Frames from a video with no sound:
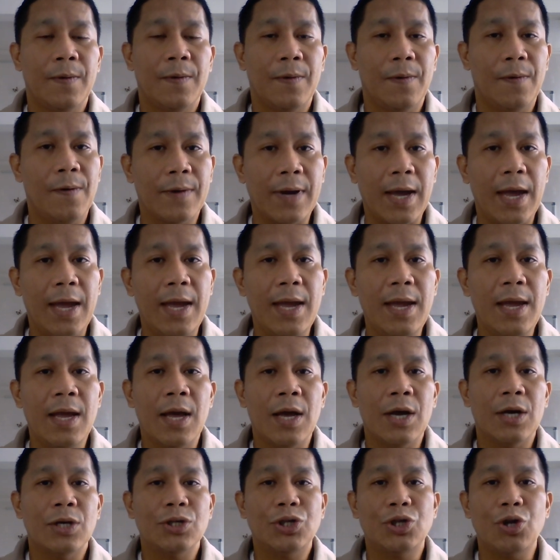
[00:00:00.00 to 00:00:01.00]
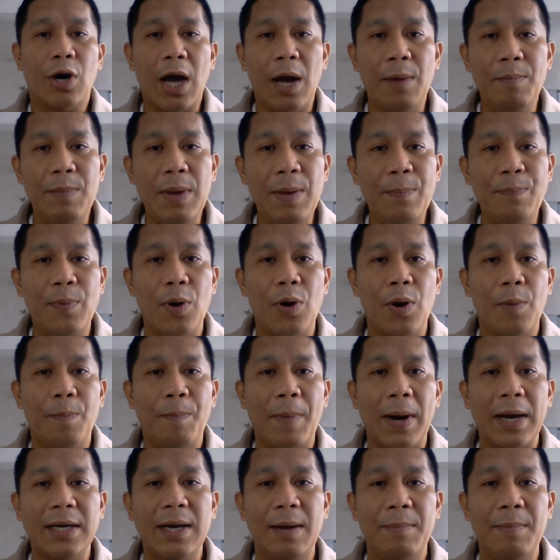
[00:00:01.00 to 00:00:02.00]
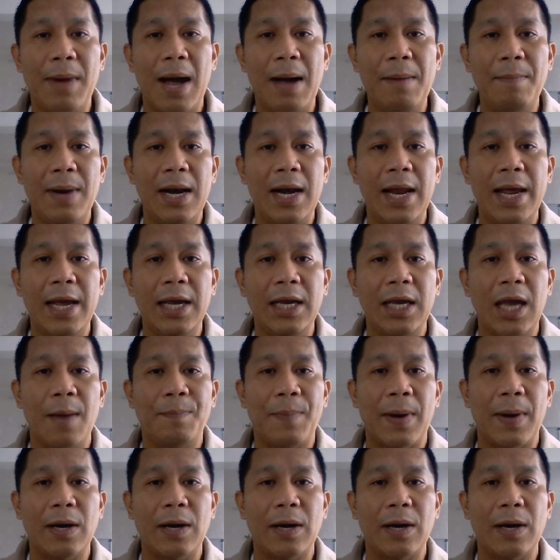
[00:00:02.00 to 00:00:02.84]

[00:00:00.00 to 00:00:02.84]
Okay? So kami po, pag namamalengke,